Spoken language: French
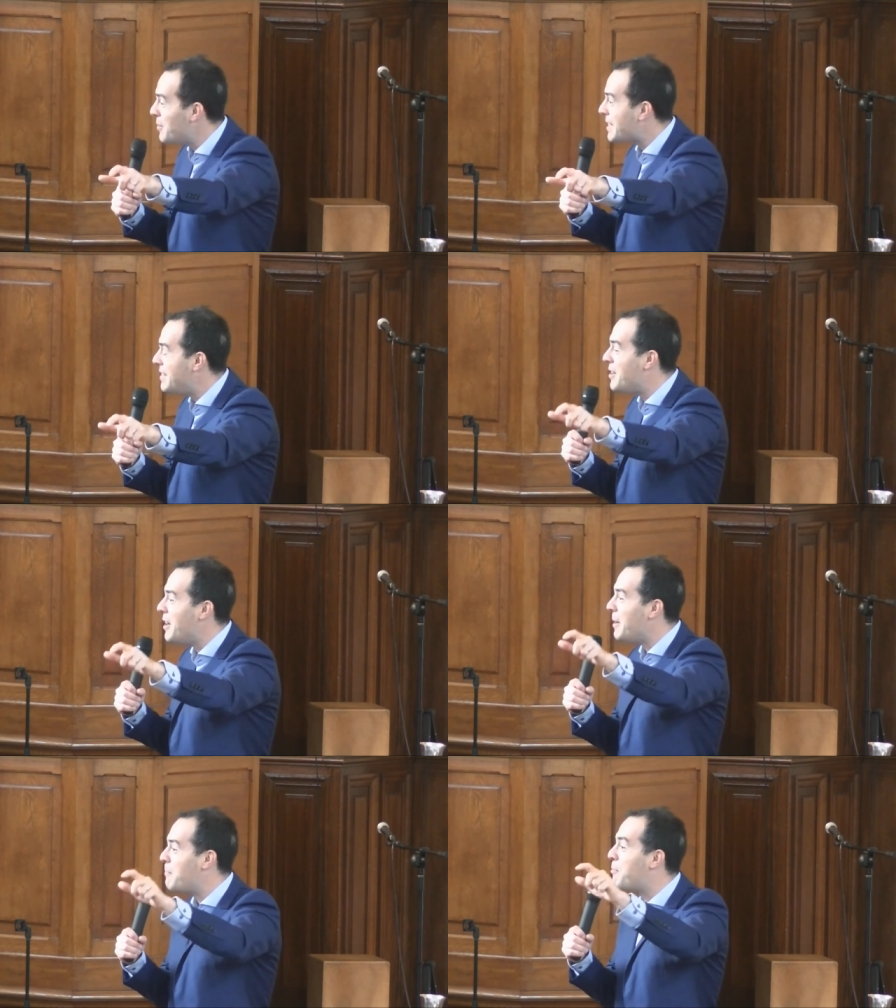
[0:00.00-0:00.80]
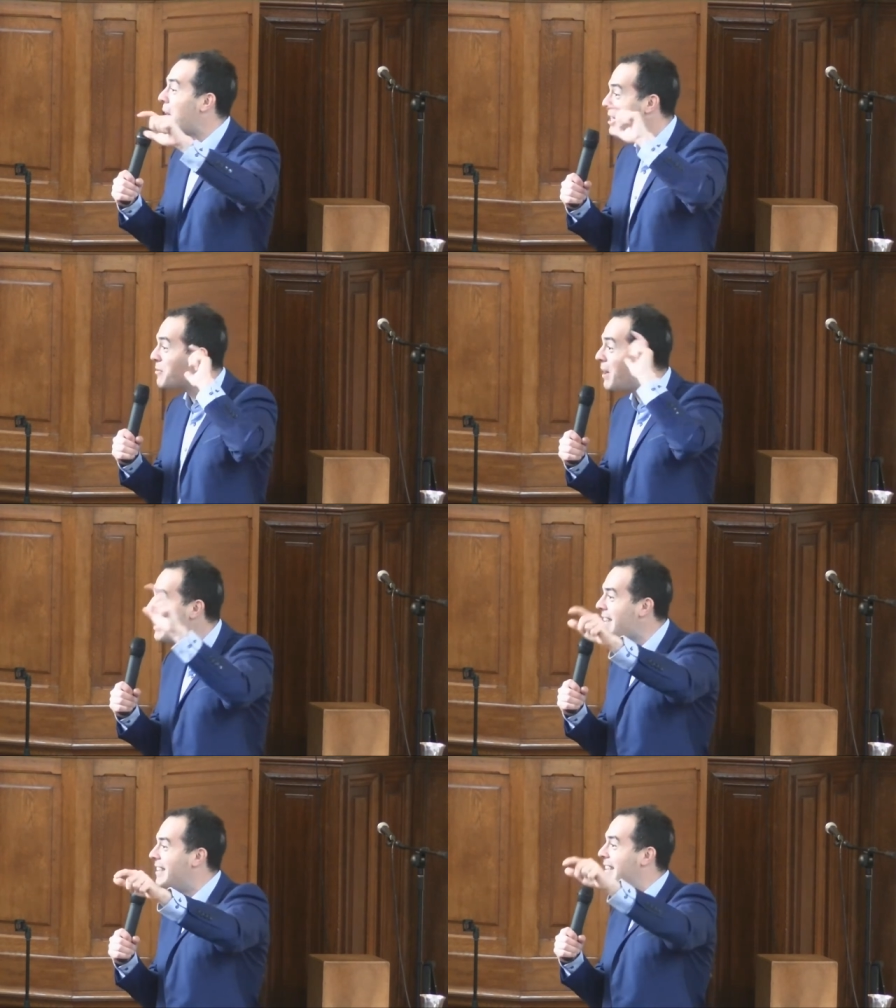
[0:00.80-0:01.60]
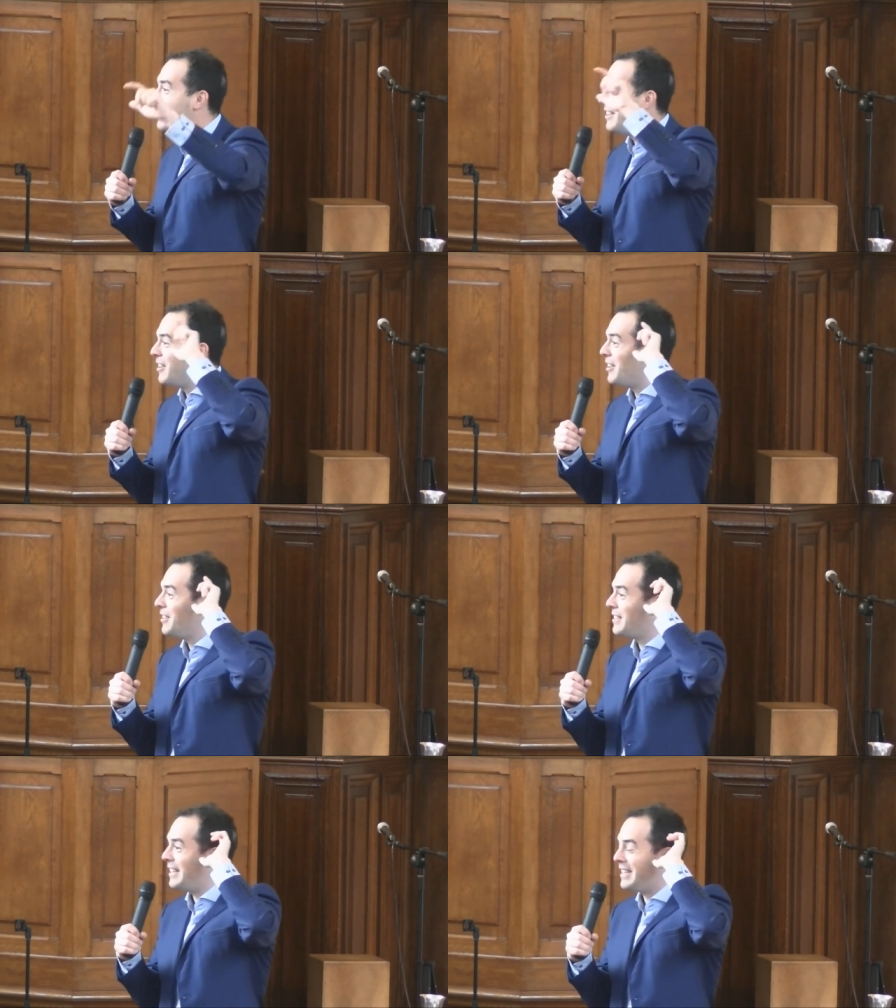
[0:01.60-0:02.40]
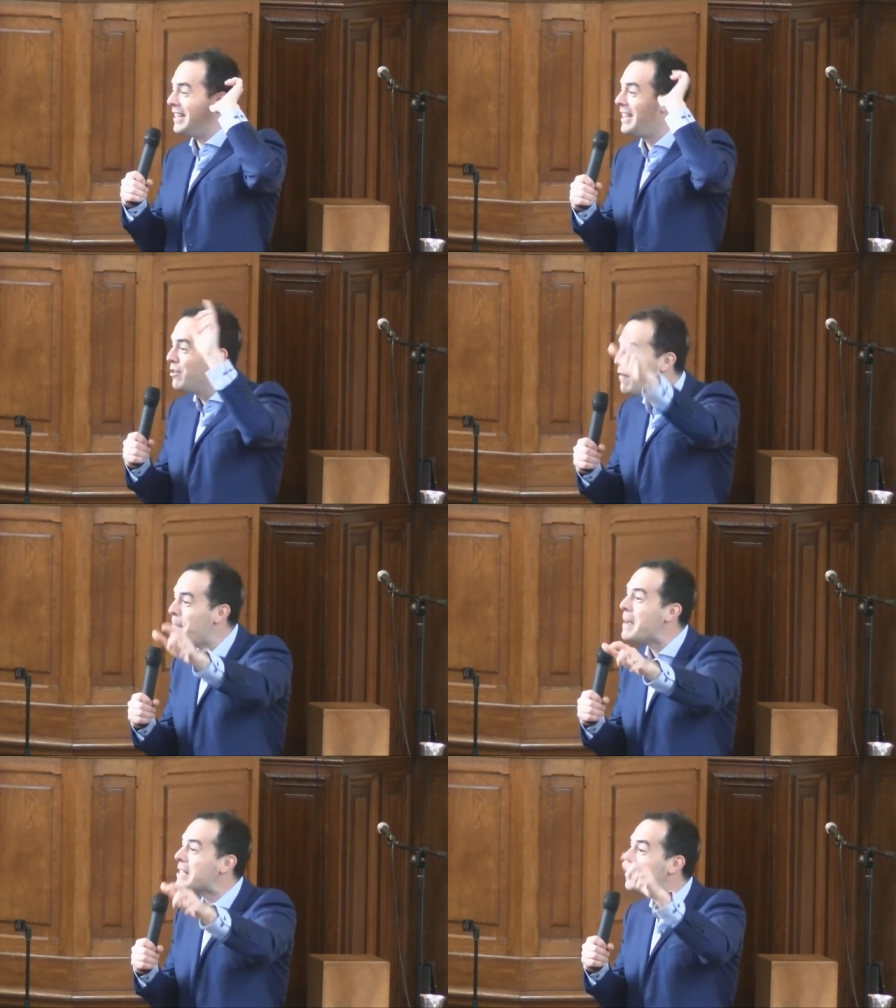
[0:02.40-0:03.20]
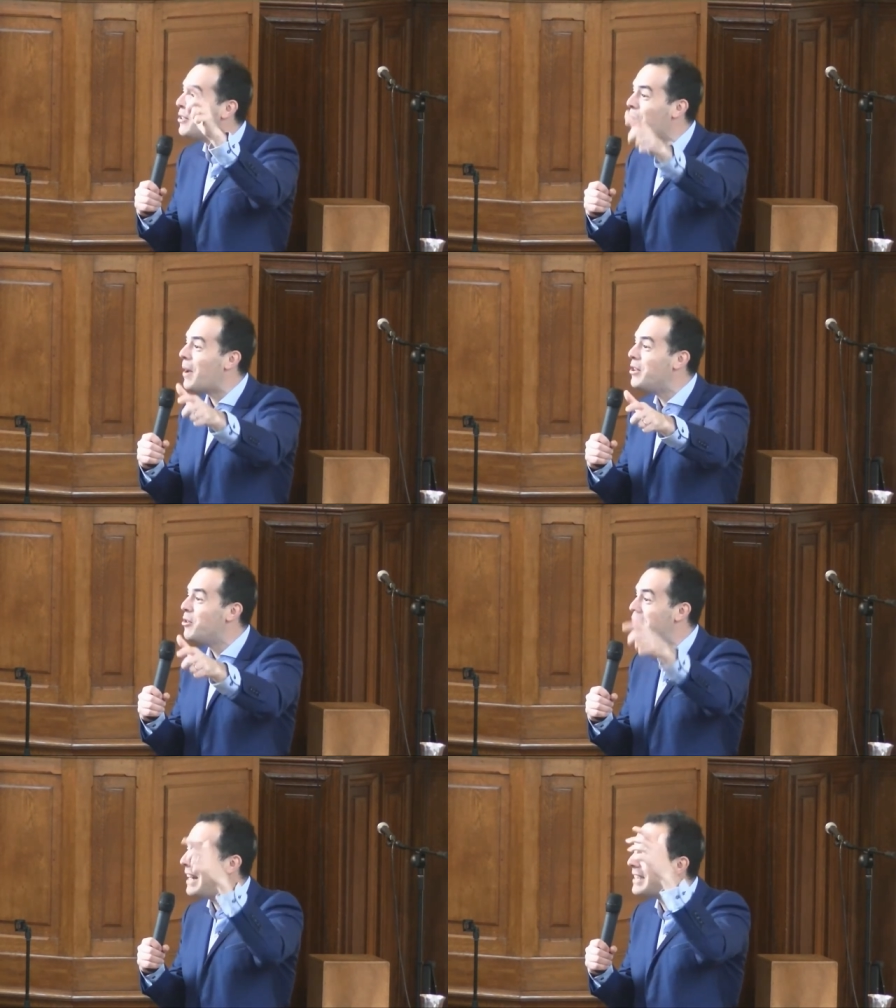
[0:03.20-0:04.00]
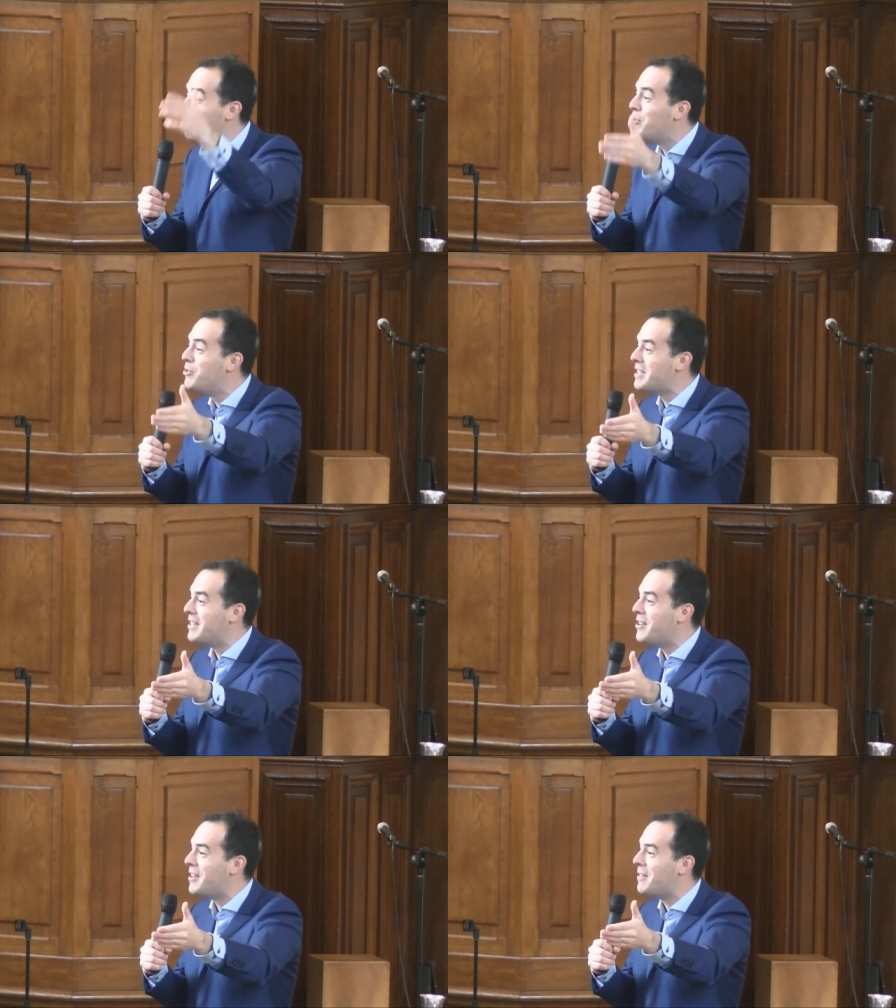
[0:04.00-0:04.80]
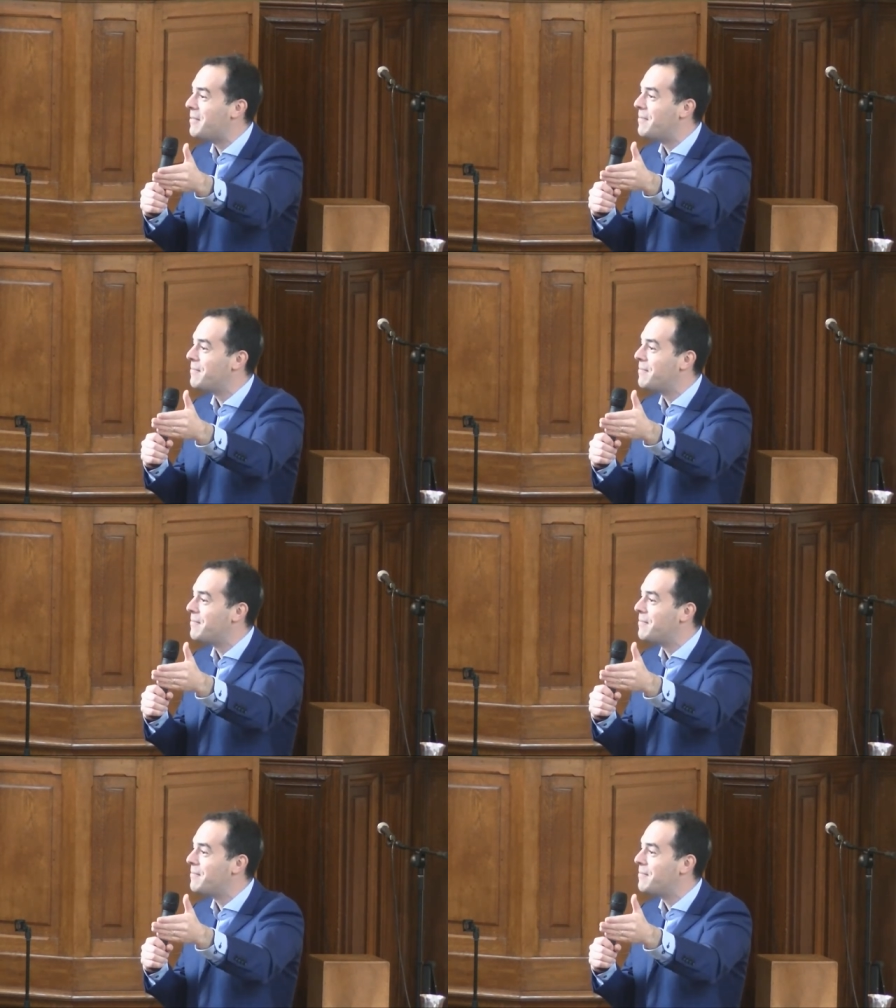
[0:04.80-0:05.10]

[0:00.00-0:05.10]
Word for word: le Seigneur, pour asseoir euh, des, nouvelles personnes dans le royaume à la table du Seigneur.